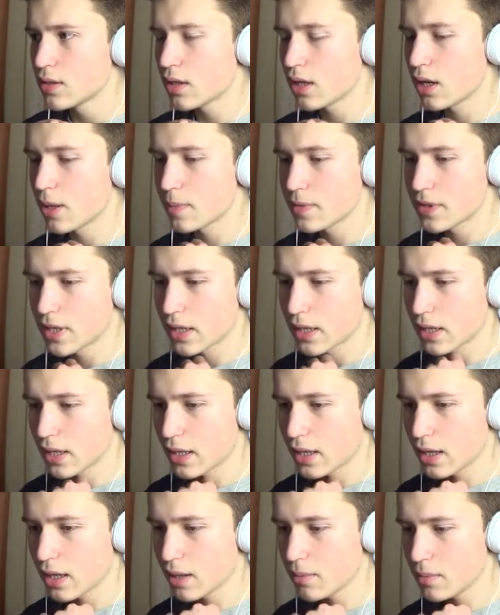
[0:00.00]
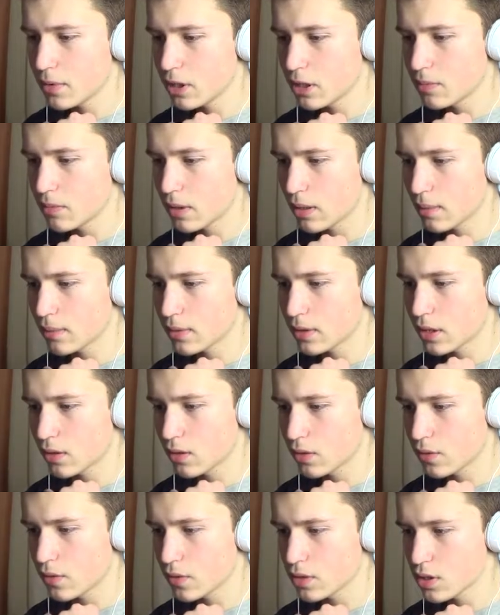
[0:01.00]
Sklep z naklejkami i miałem
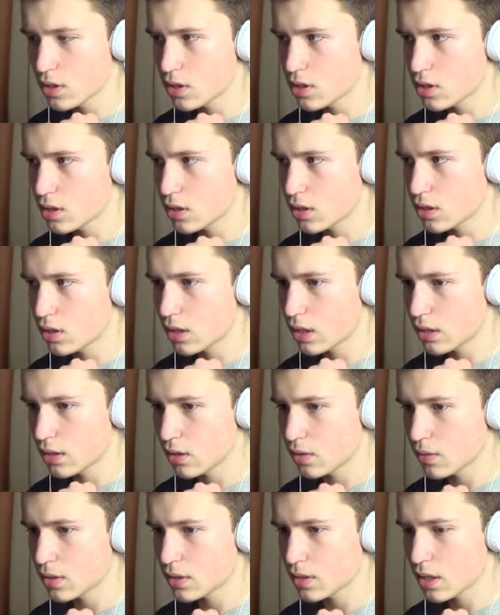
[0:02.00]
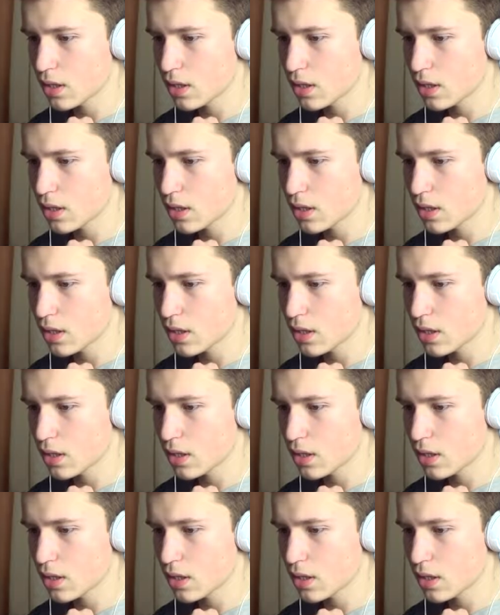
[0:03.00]
ten tworzyć, czy na tego nie